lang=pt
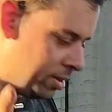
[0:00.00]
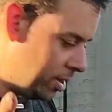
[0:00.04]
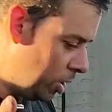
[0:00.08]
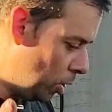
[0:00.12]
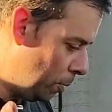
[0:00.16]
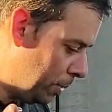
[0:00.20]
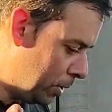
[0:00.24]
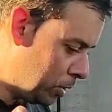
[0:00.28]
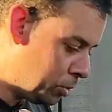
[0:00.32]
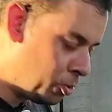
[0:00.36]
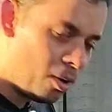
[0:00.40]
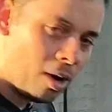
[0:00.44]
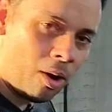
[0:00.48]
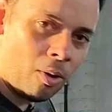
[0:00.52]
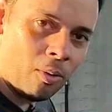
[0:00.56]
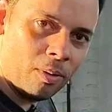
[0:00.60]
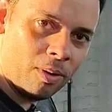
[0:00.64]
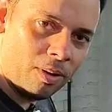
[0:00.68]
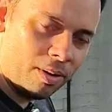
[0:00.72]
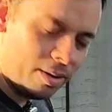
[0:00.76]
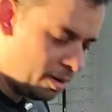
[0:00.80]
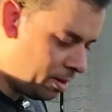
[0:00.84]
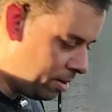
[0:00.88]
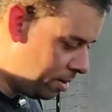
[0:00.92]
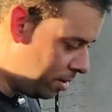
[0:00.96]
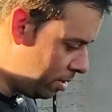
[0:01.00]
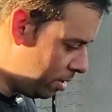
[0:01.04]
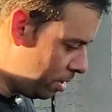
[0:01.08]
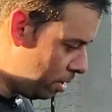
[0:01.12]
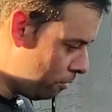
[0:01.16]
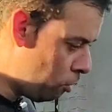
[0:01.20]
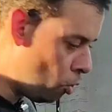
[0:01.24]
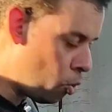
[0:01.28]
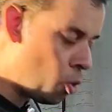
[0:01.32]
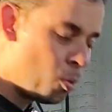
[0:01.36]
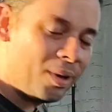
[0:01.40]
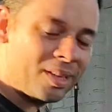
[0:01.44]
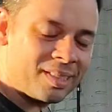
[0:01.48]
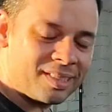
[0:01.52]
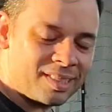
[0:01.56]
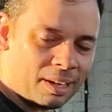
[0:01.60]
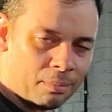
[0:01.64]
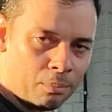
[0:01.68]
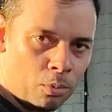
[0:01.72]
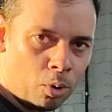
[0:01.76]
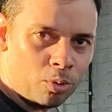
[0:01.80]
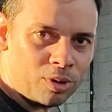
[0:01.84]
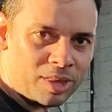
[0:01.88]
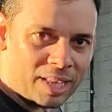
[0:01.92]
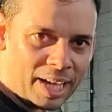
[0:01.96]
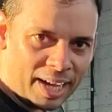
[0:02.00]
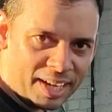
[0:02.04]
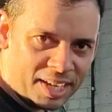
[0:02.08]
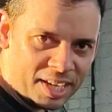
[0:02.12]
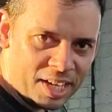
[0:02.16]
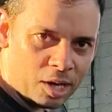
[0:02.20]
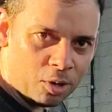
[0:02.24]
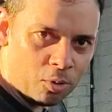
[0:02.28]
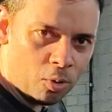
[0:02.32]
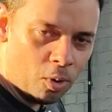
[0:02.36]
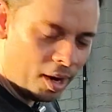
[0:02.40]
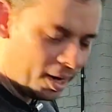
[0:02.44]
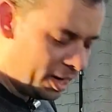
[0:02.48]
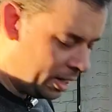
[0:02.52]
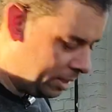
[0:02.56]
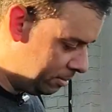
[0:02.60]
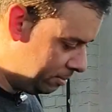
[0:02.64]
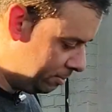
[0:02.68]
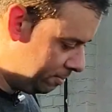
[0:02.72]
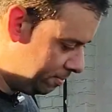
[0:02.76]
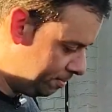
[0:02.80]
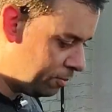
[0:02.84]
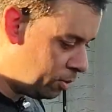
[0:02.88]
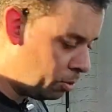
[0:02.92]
Então, pessoal, eu vou começar a montar aqui agora.